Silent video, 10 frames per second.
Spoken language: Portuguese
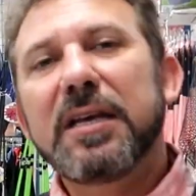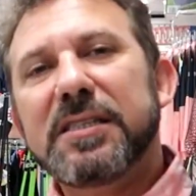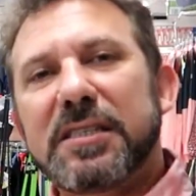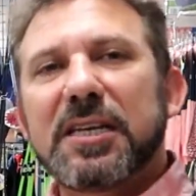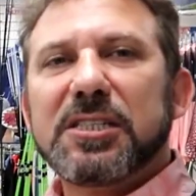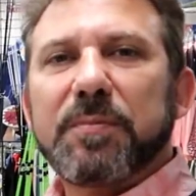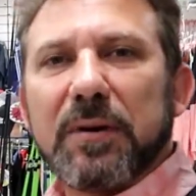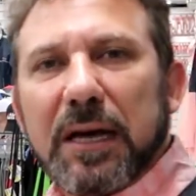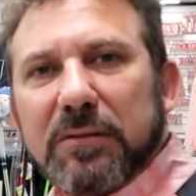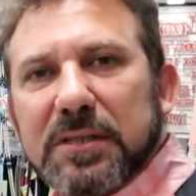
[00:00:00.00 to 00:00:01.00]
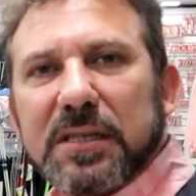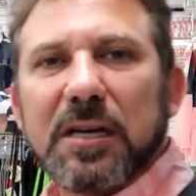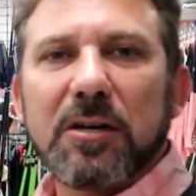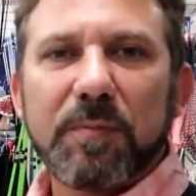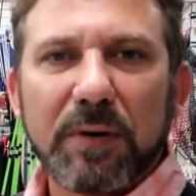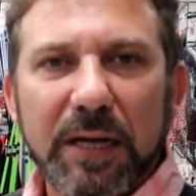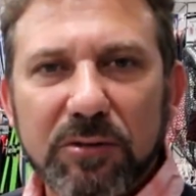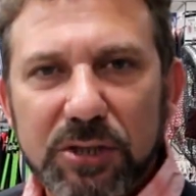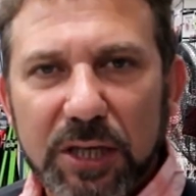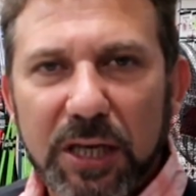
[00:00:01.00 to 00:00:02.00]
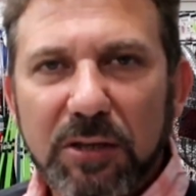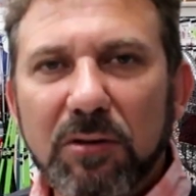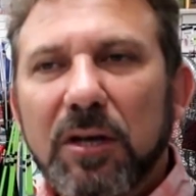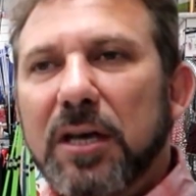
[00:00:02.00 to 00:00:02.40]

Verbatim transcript: seja para o lado esquerdo, para o lado direito,